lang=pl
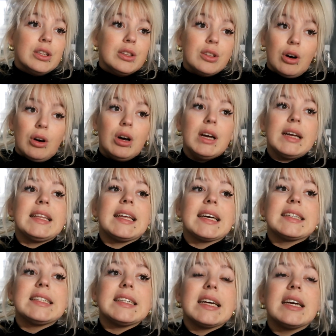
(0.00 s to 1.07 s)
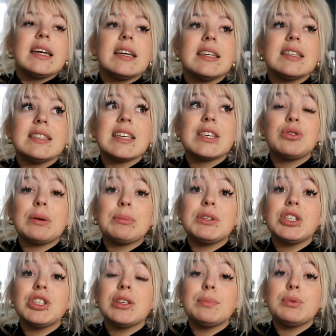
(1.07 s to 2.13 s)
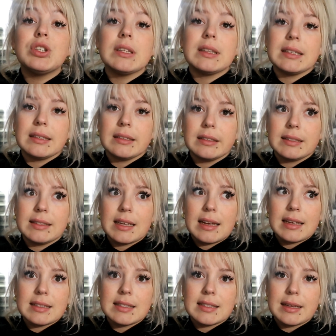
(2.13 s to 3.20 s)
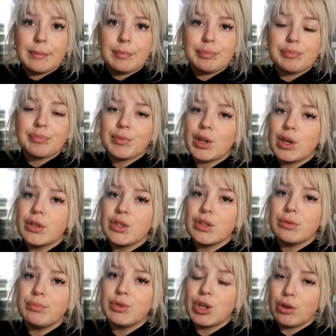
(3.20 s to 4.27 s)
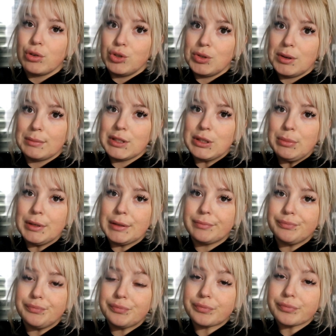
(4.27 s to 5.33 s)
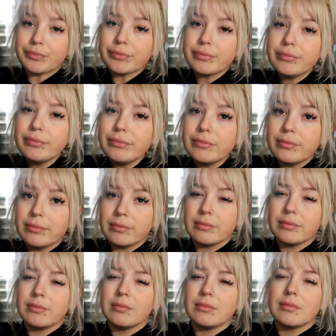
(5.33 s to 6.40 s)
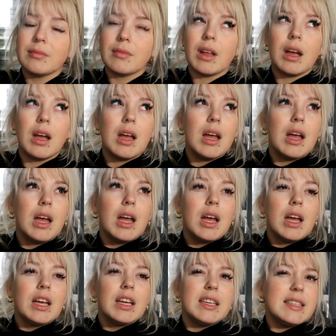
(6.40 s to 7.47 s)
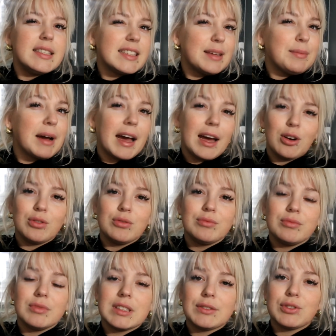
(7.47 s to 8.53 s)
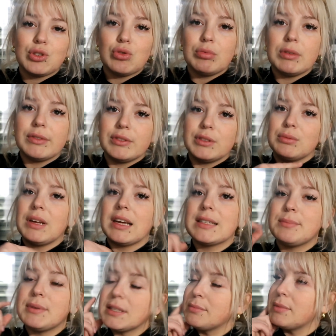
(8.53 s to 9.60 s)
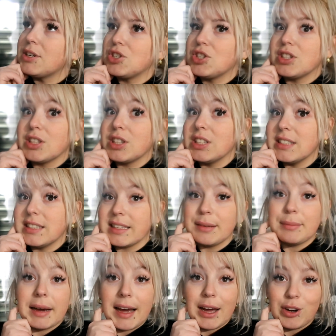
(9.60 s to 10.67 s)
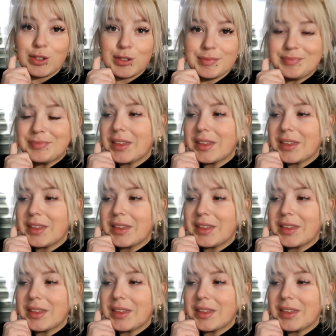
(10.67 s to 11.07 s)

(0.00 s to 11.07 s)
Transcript: No, także zaszłam jeszcze przed seansem, przekąsiłam sobie mm, chiński makaron, zawsze lubię w tym ekspres marsze ten chiński makaron